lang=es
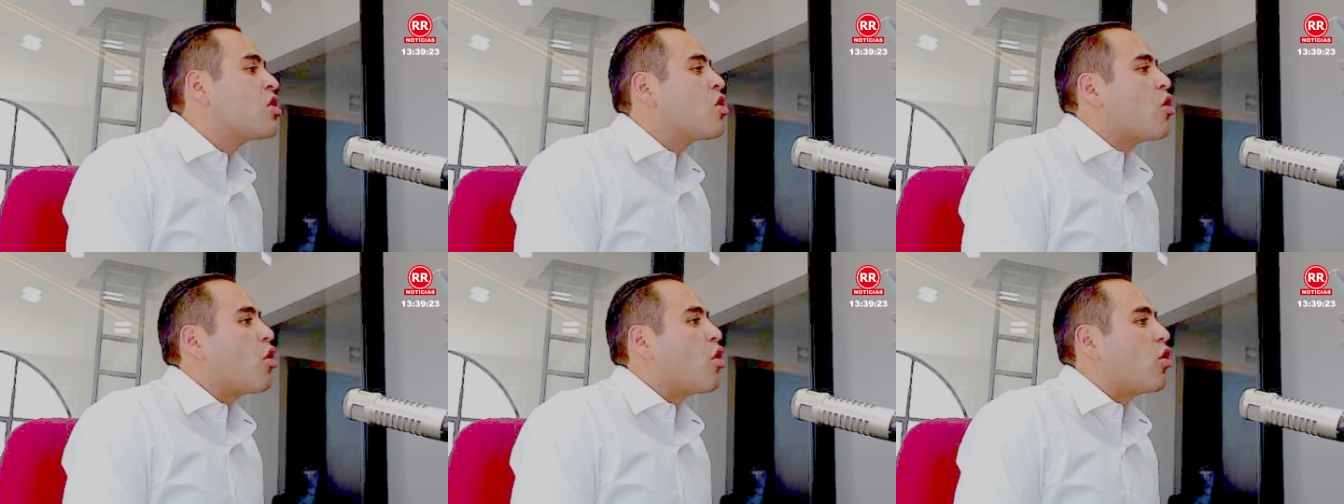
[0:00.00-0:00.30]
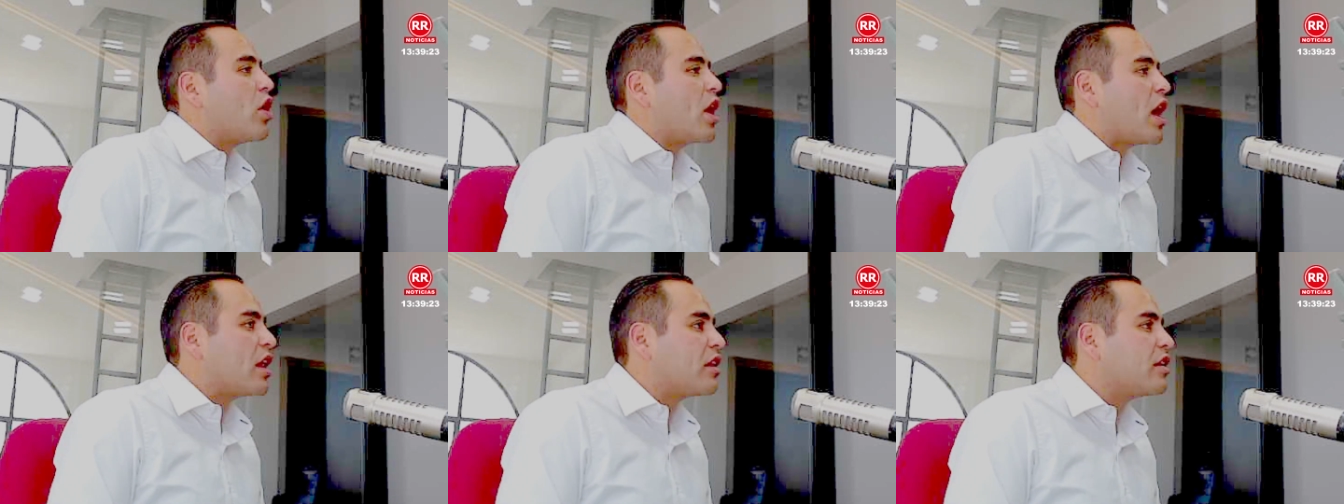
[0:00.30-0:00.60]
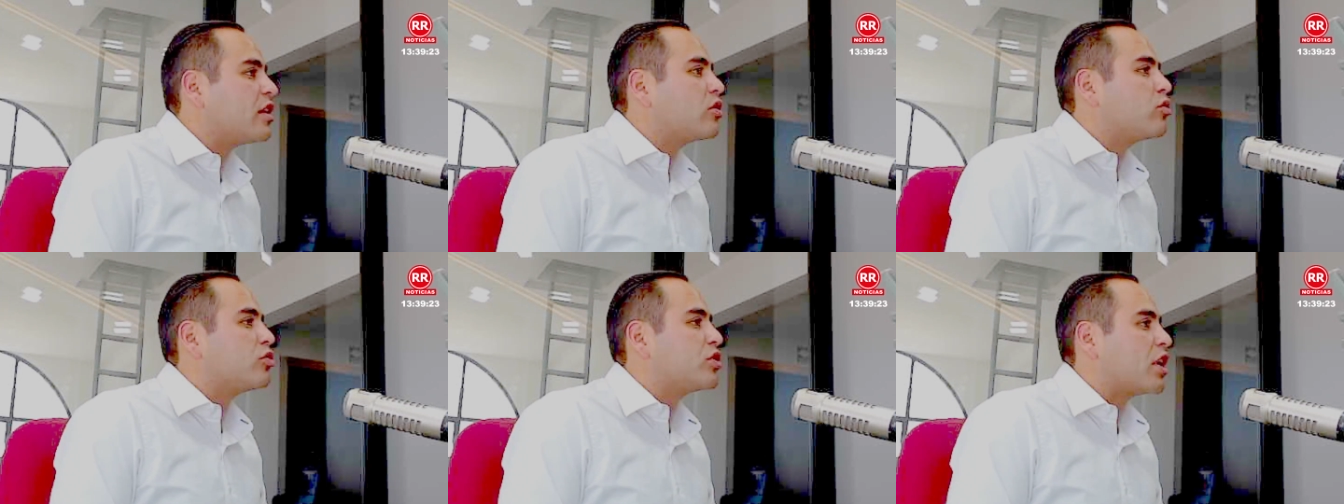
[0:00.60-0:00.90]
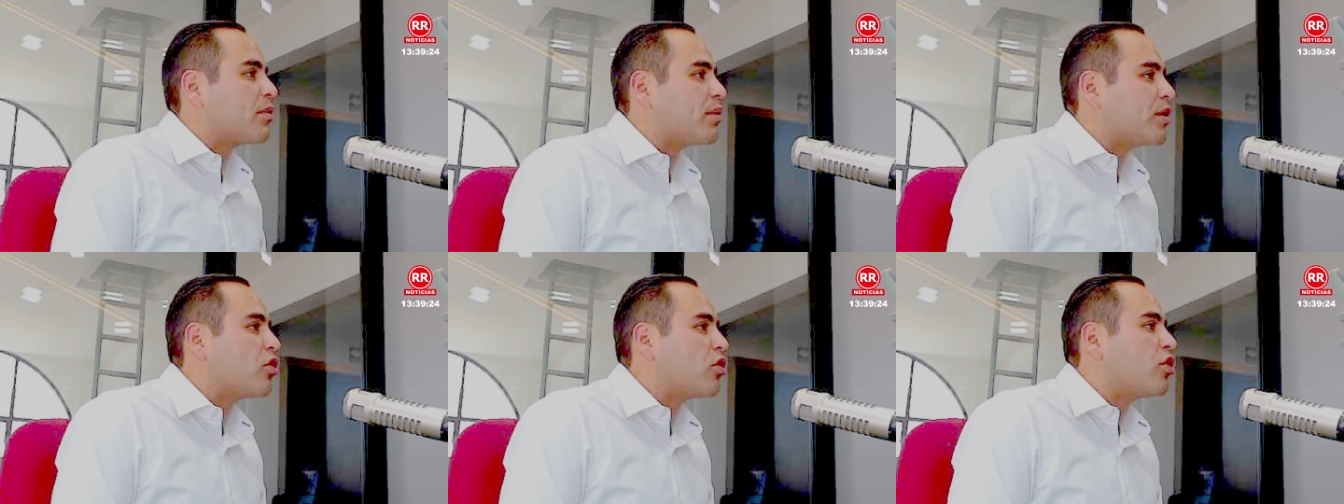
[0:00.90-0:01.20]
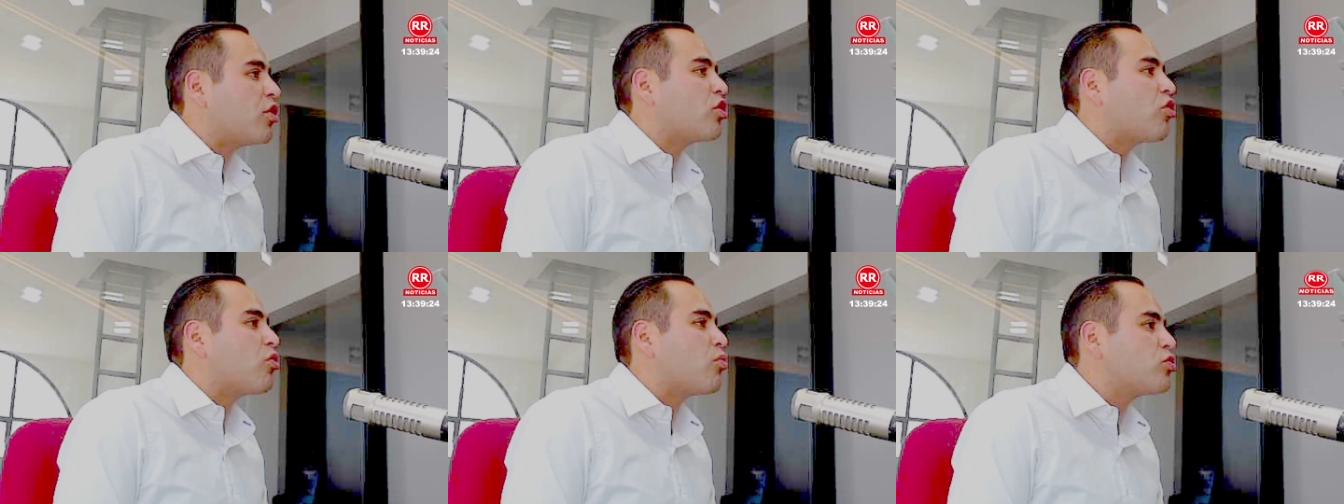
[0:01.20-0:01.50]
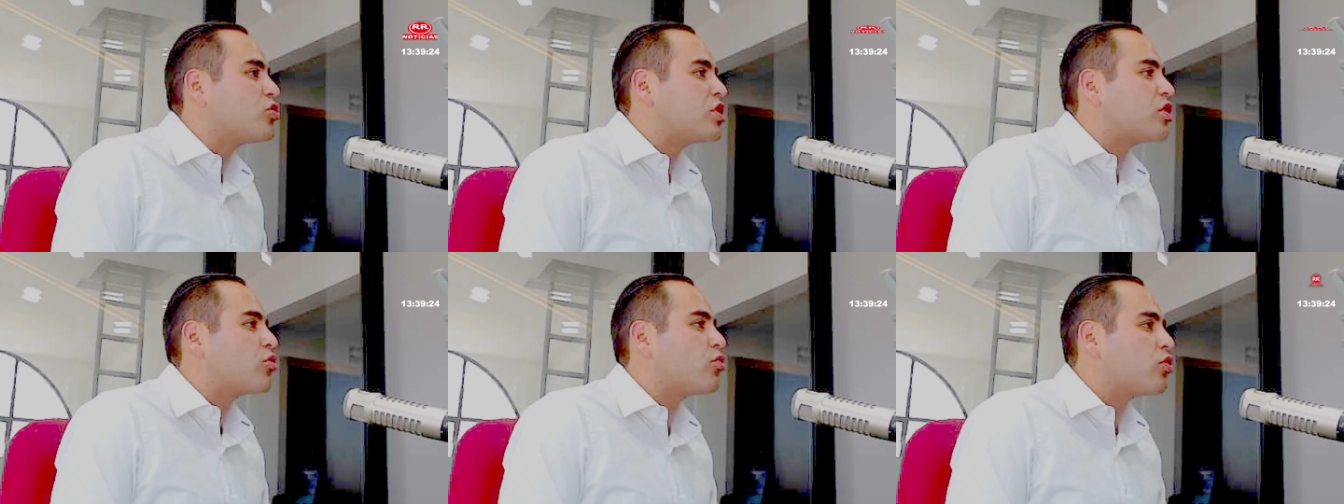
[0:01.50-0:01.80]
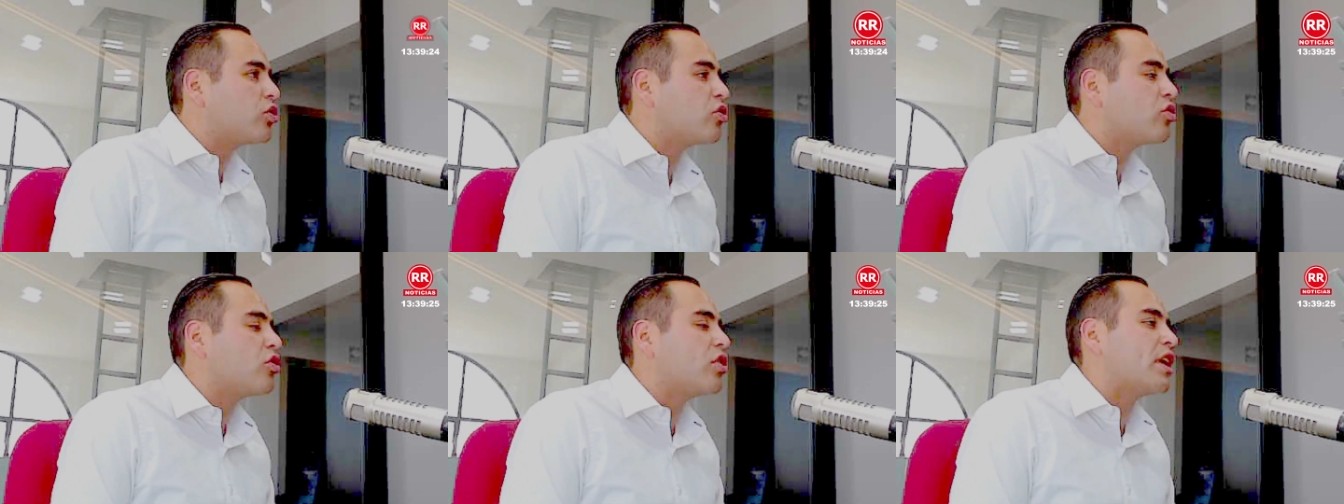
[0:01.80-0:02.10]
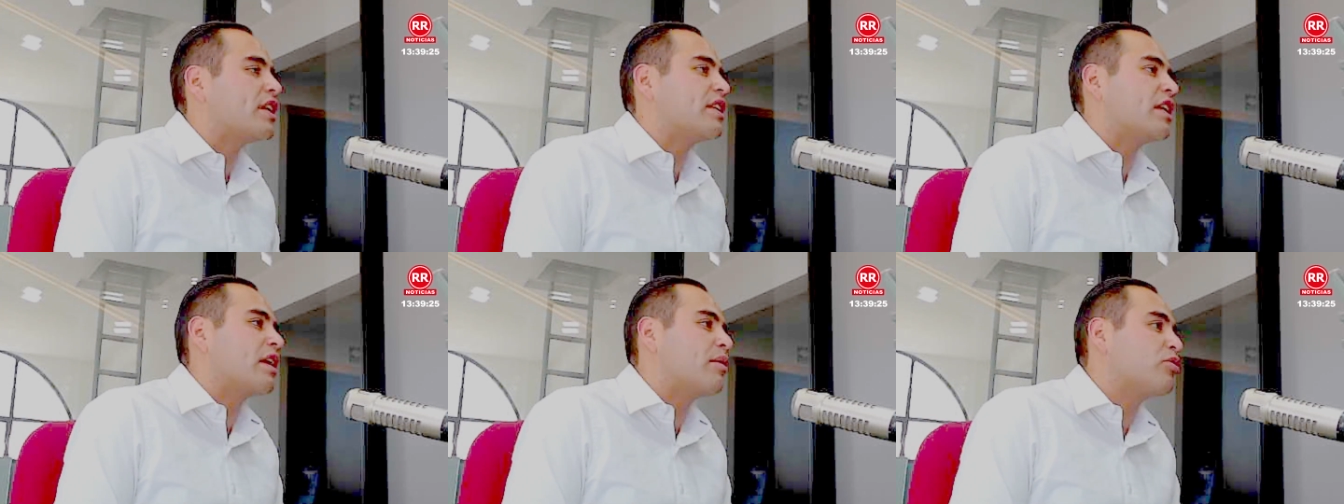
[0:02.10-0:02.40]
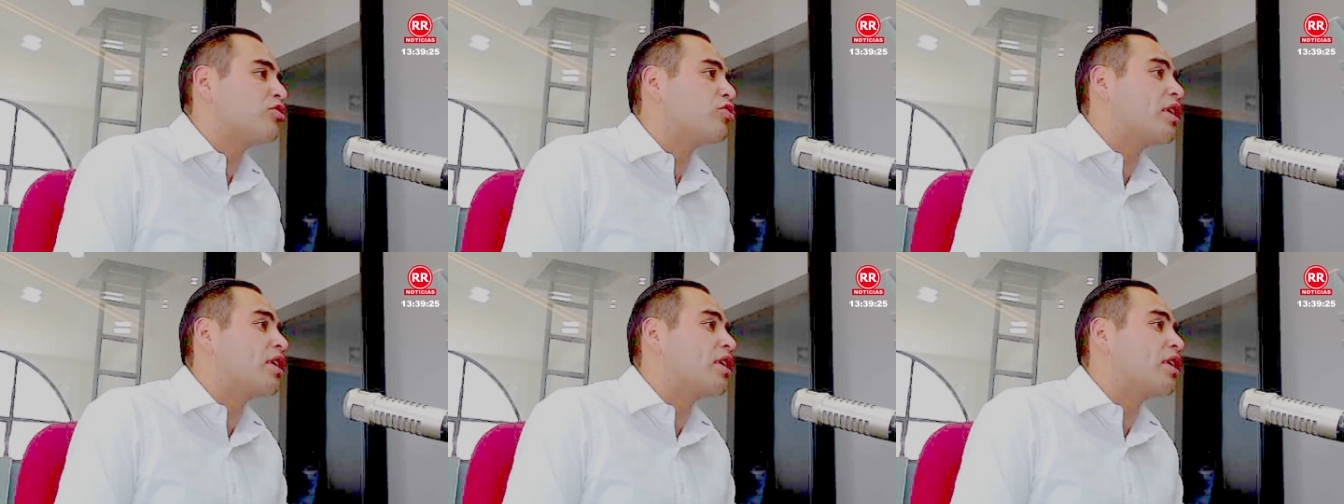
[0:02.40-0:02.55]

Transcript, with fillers: o las de tu servidor y con mucho gusto les daremos